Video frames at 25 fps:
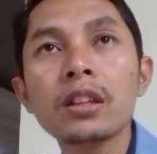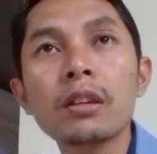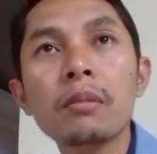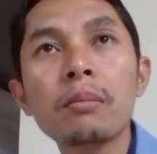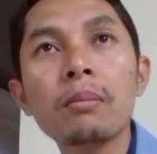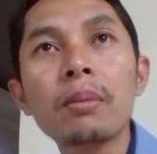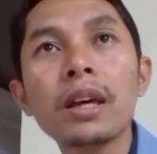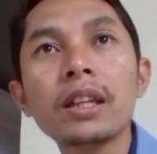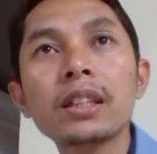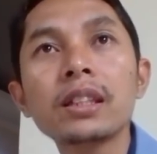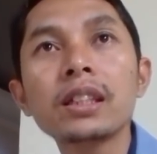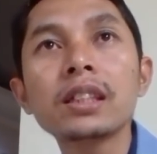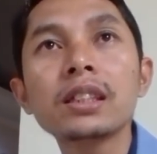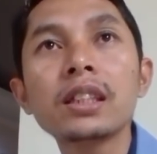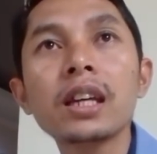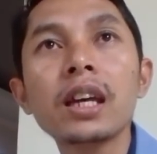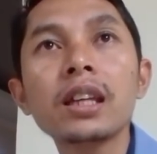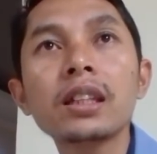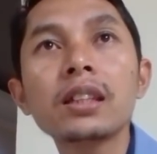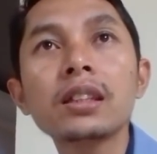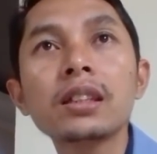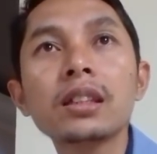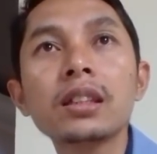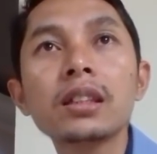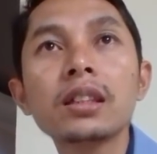templatenya
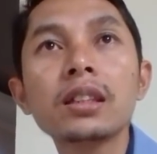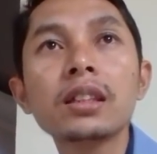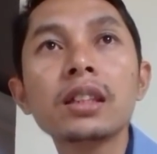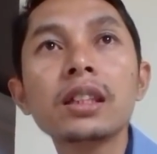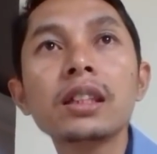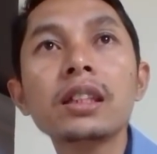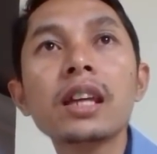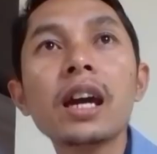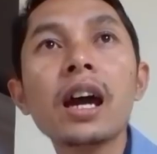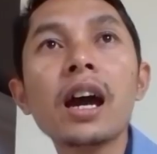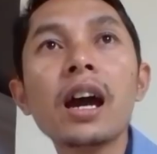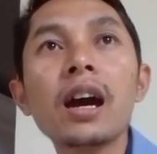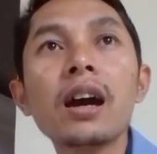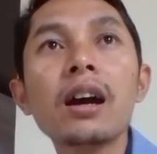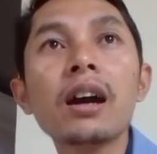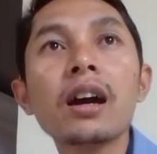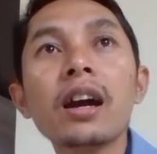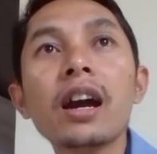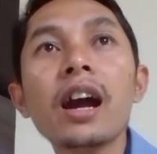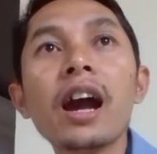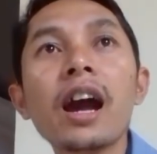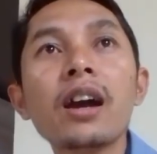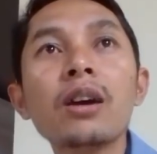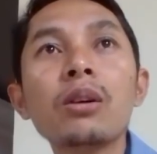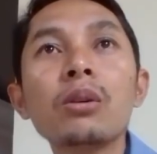saya
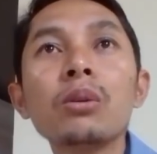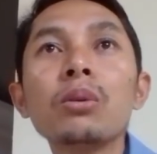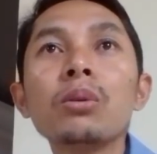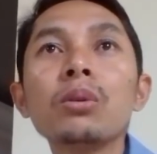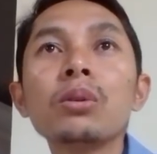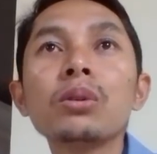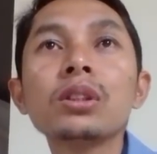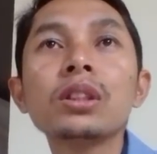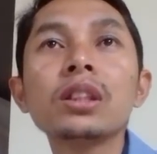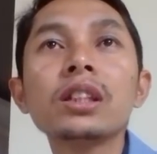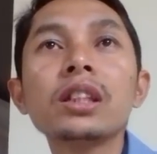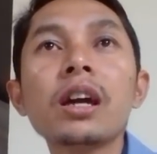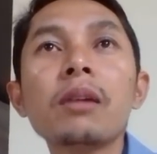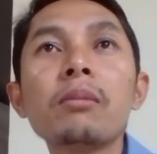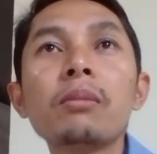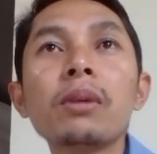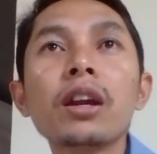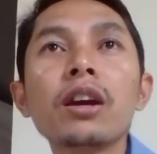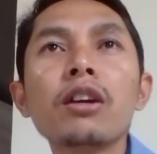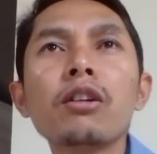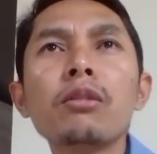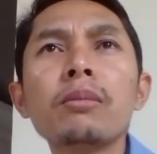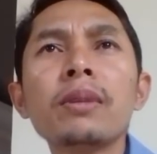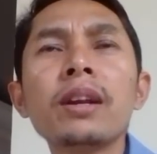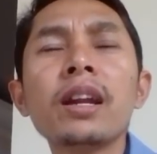tidak kaku tidak
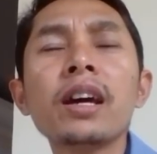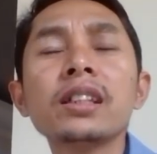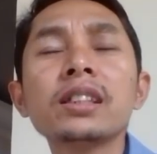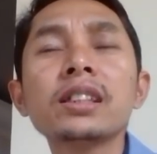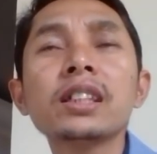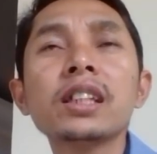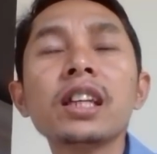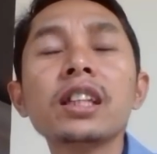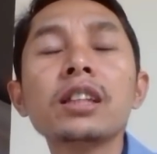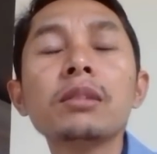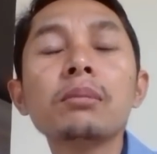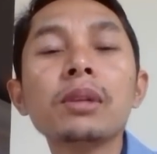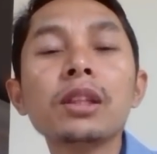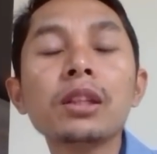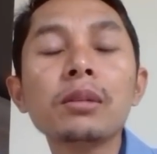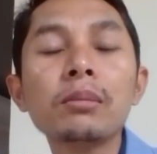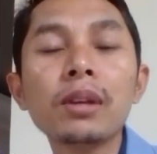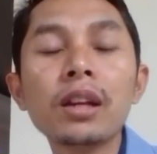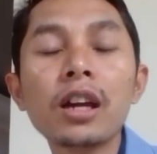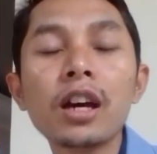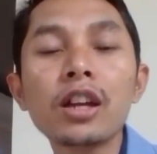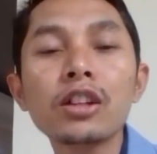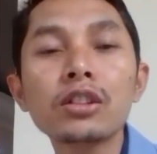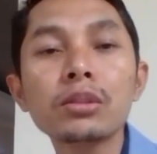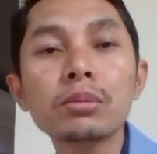merekomendasikan
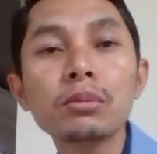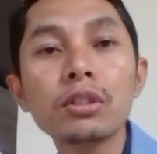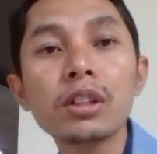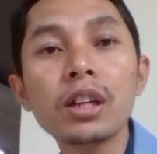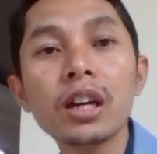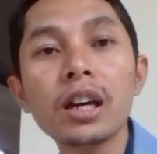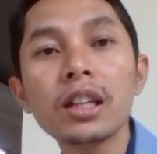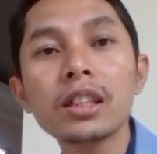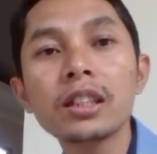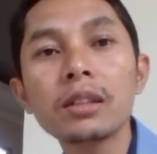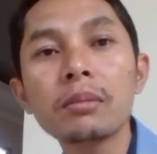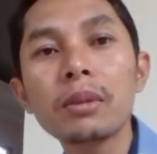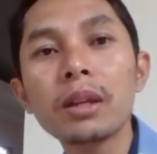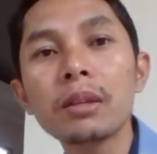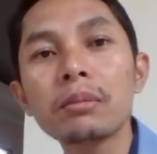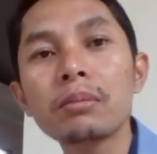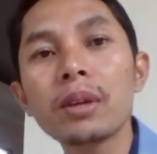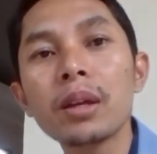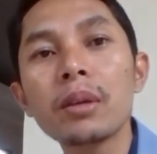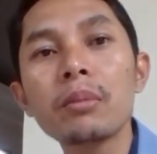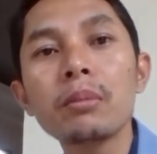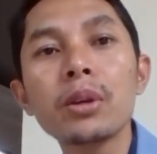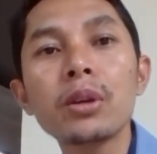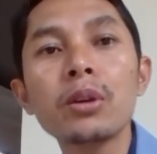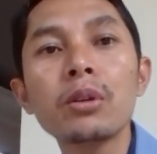teman-teman harus menggunakan template
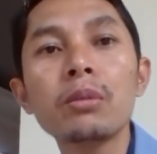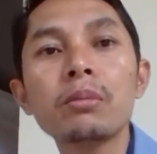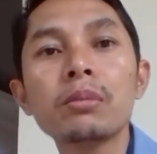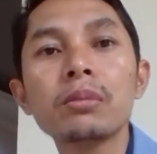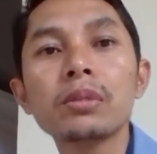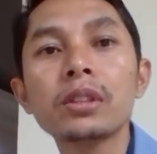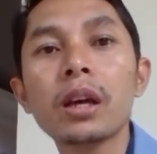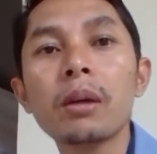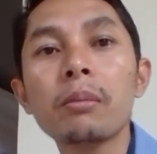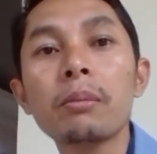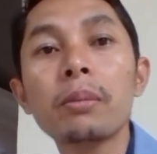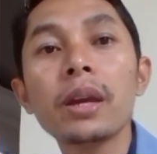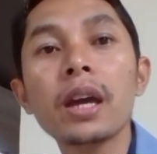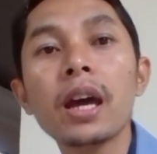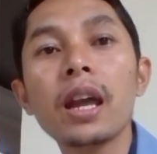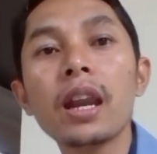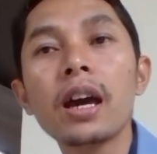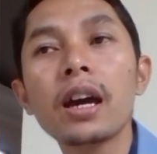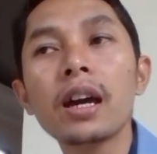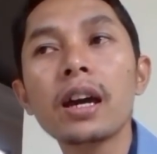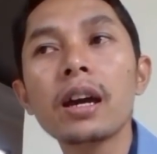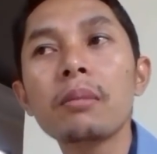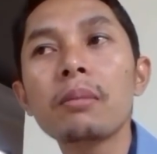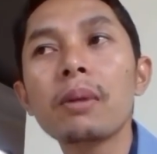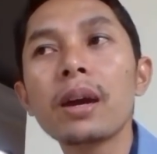premium tapi
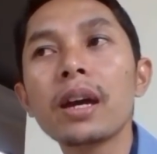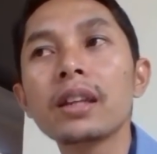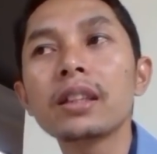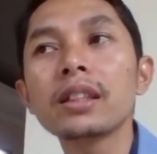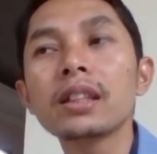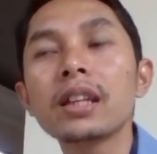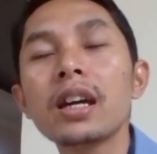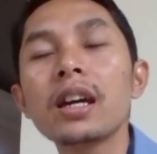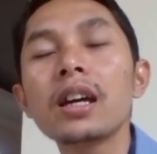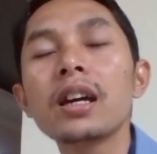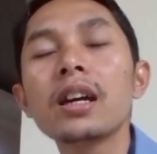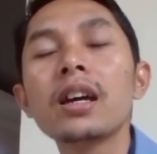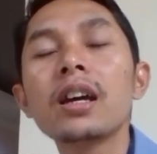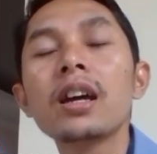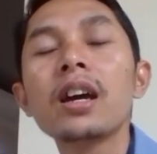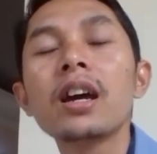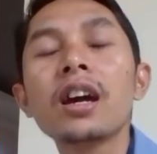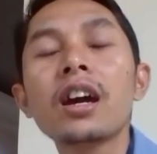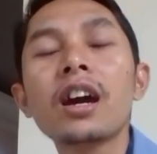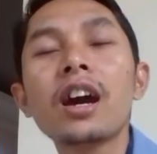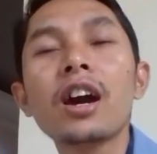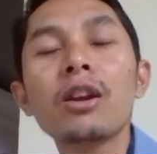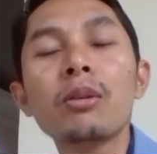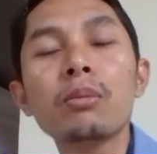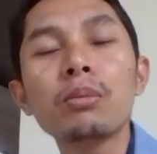alangkah baiknya
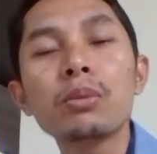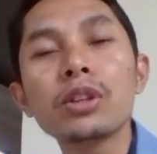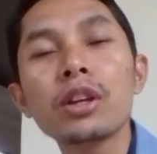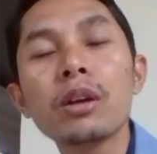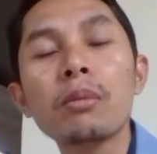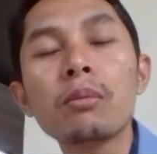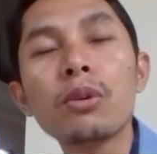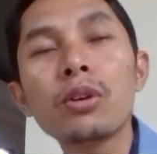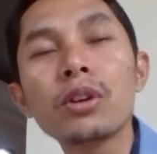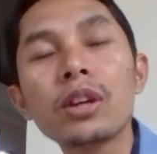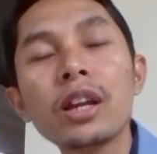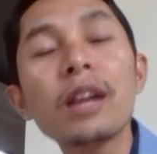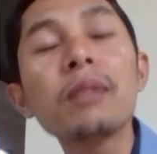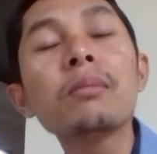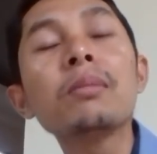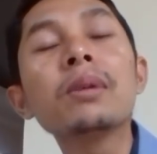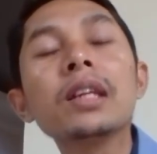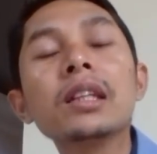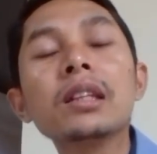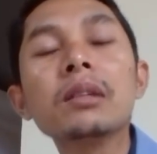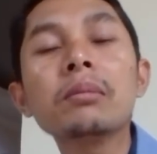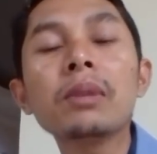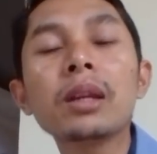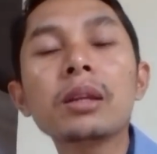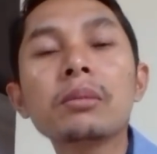kalau punya modal
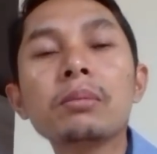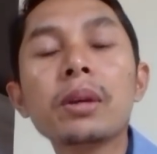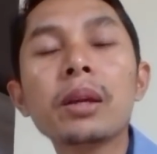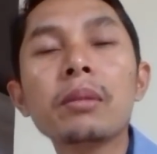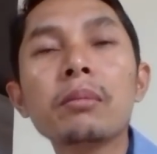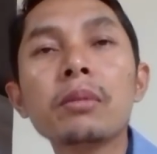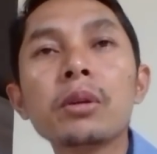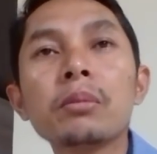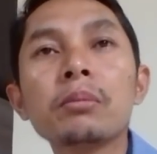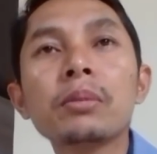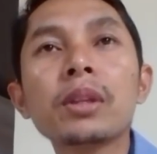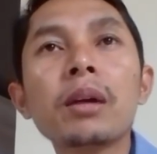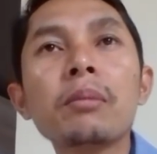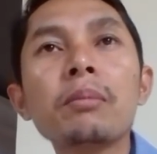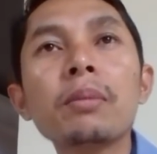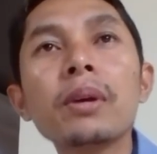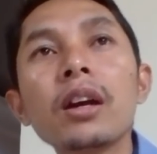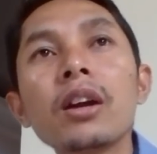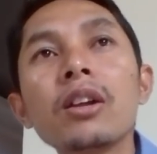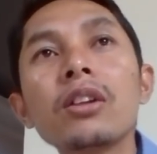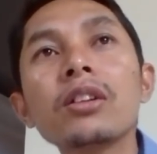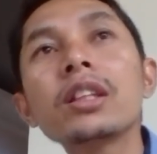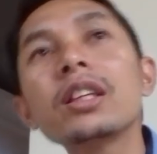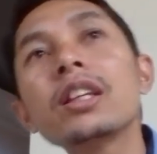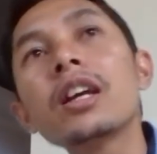beli template premium tapi
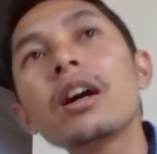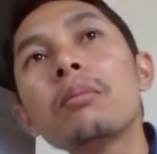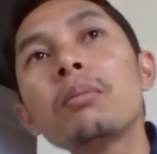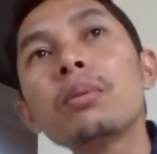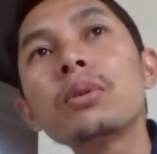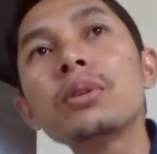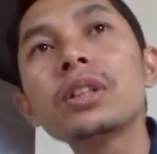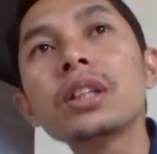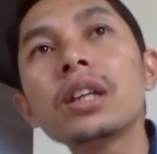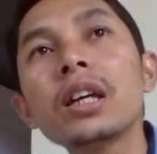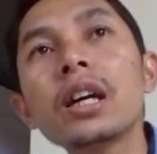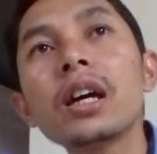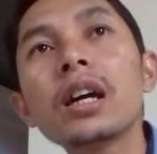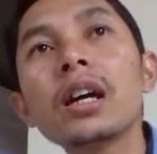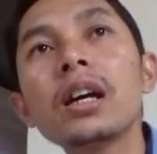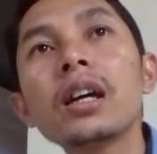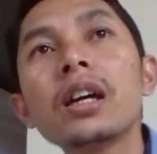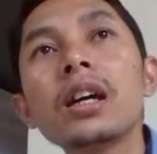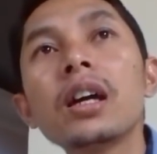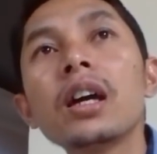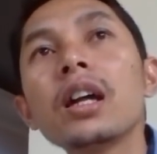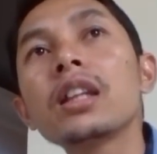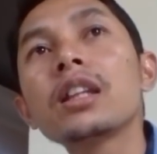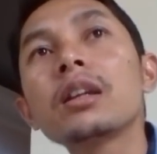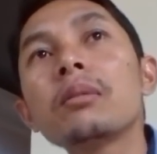kalau tidak punya
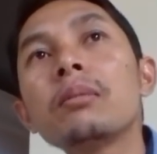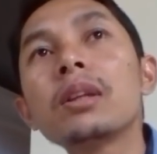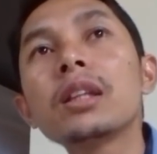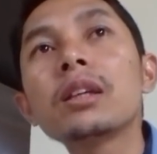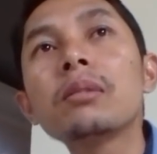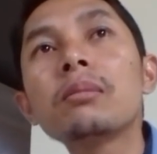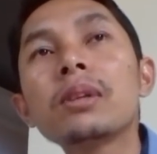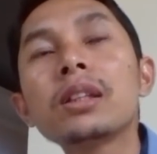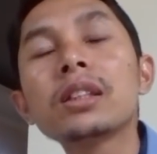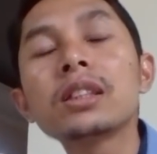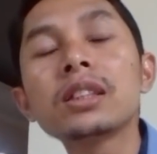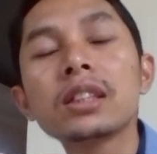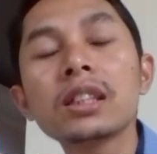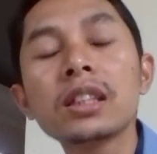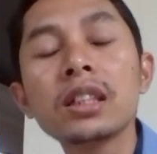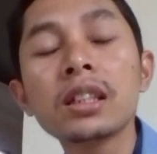teman-teman